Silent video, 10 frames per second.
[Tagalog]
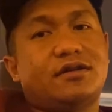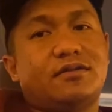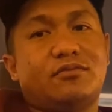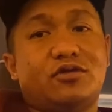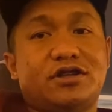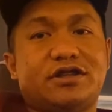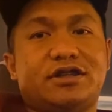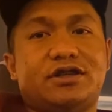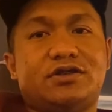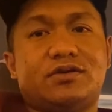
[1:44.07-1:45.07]

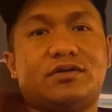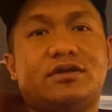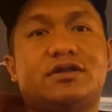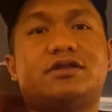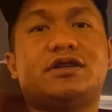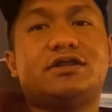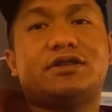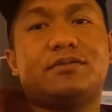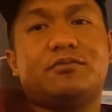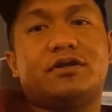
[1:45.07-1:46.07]
monetization. Sa
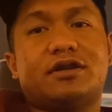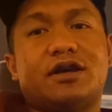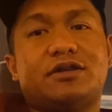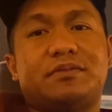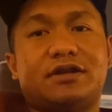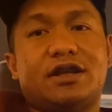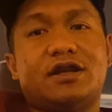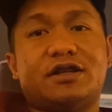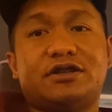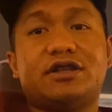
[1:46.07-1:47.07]
step 1 guys, madali
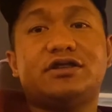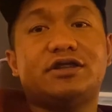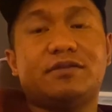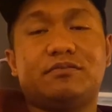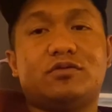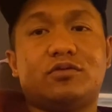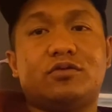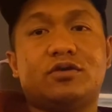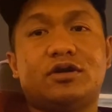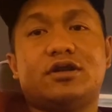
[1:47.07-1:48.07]
na sa step
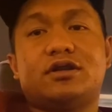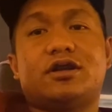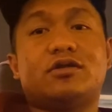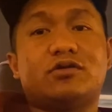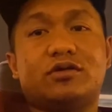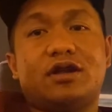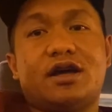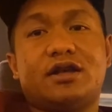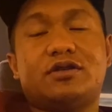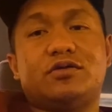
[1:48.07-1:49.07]
2, nandun
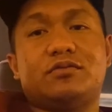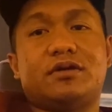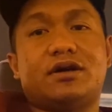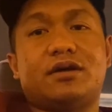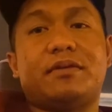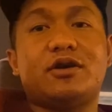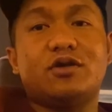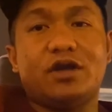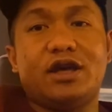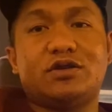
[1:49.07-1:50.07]
lahat yung mga
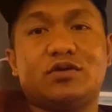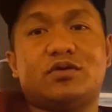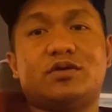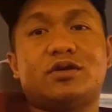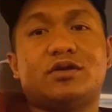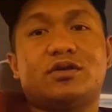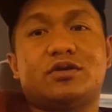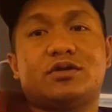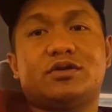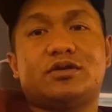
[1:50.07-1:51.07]
violation
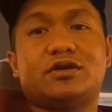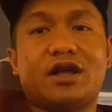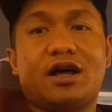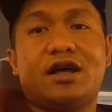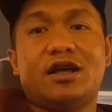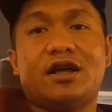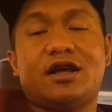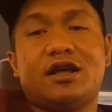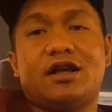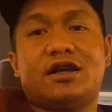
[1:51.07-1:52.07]
na
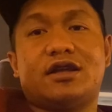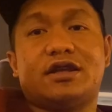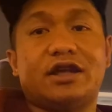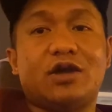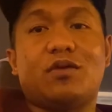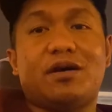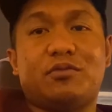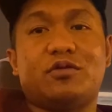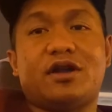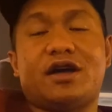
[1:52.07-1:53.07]
ginawa
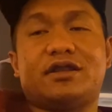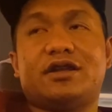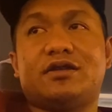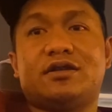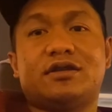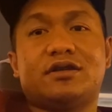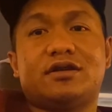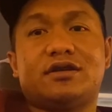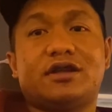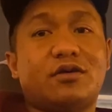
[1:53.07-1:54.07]
po natin
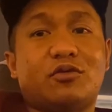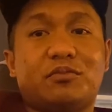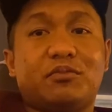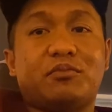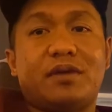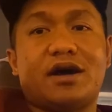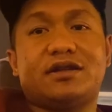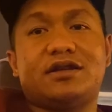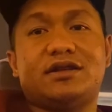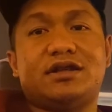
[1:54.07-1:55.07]
na kung
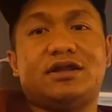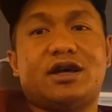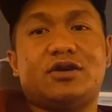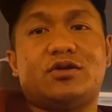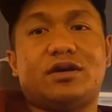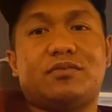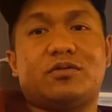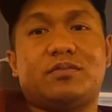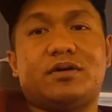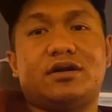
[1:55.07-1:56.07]
bakit hindi tayo
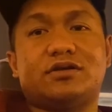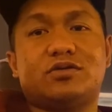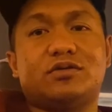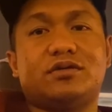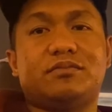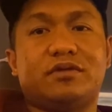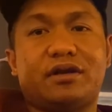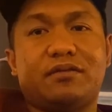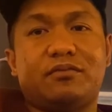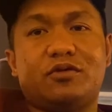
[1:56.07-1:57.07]
na-aprobahan. So,
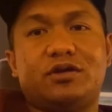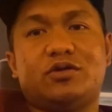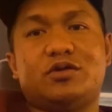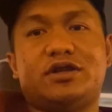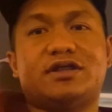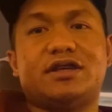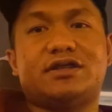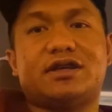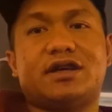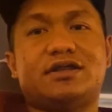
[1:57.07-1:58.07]
reviewin yun
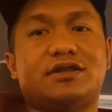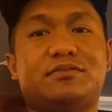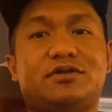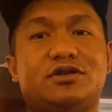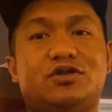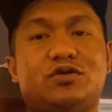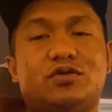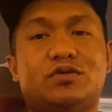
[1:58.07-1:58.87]
isa-isa guys sa video nyo